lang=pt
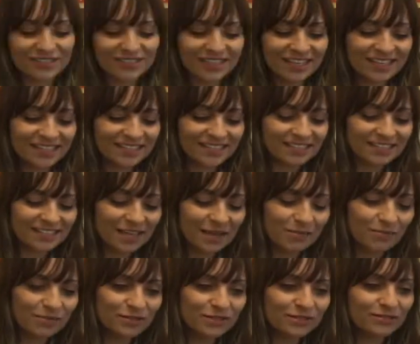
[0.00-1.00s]
Tem esses
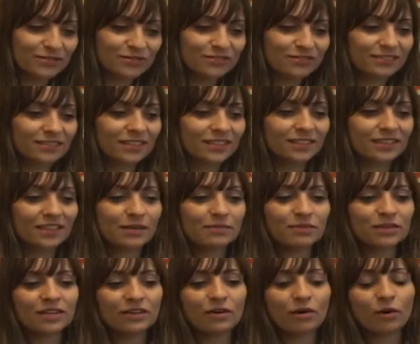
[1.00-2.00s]
tempos eu nem
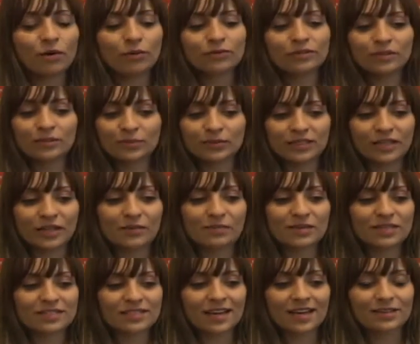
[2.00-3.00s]
me dei conta, eu botei
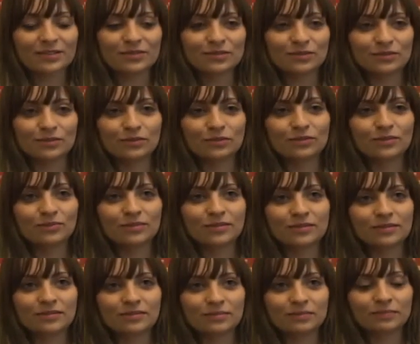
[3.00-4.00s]
uma saia azul,
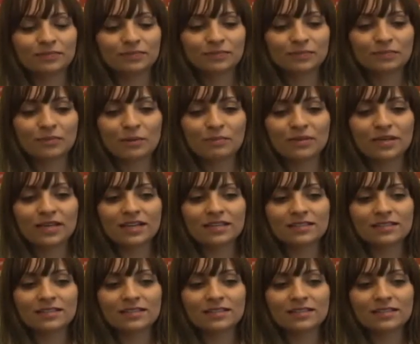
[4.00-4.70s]
uma, uma meia